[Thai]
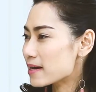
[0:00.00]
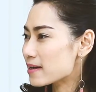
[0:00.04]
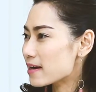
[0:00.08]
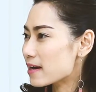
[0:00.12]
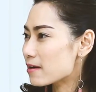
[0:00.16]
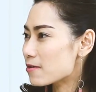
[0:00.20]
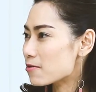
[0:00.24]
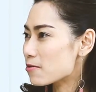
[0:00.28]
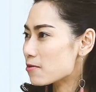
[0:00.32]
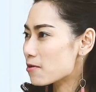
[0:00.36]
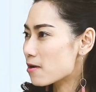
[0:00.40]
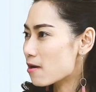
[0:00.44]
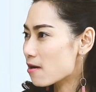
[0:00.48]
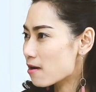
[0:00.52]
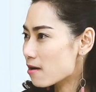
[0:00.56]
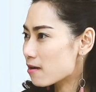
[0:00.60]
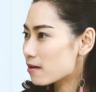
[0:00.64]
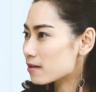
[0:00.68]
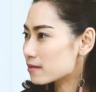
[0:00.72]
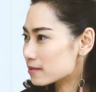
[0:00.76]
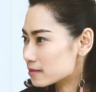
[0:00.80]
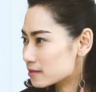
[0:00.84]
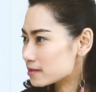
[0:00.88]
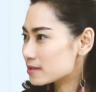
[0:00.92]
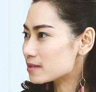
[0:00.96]
บ้านเราก็
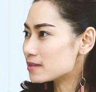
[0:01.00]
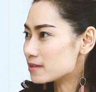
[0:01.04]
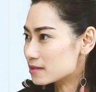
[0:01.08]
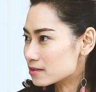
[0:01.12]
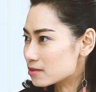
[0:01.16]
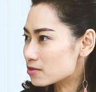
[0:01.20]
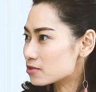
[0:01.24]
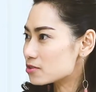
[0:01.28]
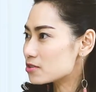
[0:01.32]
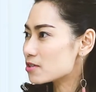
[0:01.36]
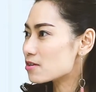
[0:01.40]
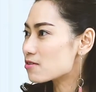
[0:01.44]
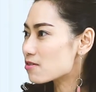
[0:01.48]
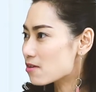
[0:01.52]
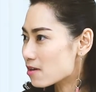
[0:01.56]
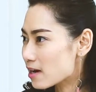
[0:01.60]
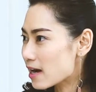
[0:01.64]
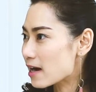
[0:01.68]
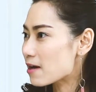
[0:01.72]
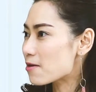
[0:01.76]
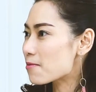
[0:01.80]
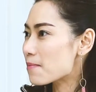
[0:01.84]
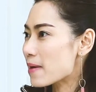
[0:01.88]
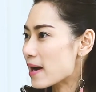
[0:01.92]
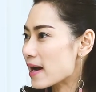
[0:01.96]
สื่อโซเชียลก็
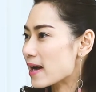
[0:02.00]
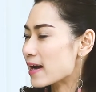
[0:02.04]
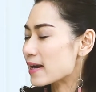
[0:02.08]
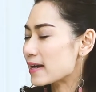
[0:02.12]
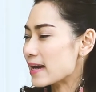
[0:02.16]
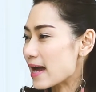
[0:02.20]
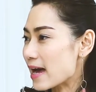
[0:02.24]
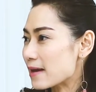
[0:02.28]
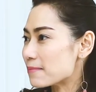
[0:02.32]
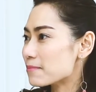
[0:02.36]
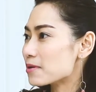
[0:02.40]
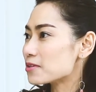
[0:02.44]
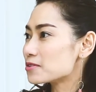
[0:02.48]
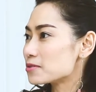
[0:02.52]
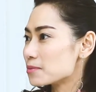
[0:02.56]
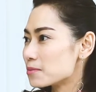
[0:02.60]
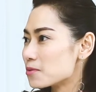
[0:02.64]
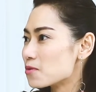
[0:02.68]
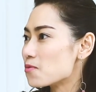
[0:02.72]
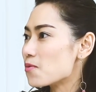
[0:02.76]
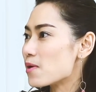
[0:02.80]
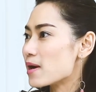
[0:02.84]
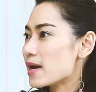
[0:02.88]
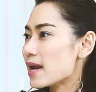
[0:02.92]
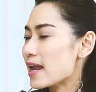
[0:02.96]
เข้ามานานพอส
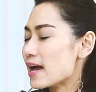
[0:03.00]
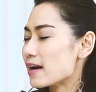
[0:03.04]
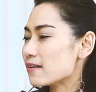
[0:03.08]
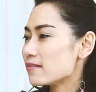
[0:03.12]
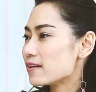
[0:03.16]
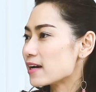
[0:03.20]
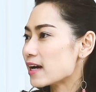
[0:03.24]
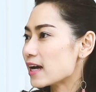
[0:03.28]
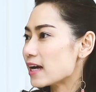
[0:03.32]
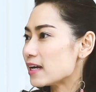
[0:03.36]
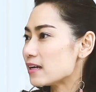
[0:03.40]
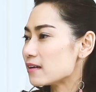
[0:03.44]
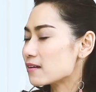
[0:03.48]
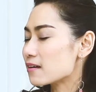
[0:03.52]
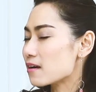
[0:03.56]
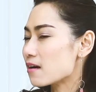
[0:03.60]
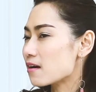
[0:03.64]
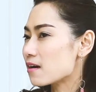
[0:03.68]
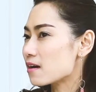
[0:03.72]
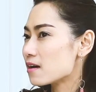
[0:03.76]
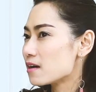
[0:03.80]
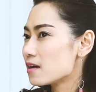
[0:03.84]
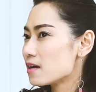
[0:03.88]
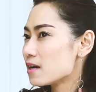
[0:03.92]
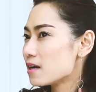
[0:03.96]
มควรแล้วนะคะแล้วก็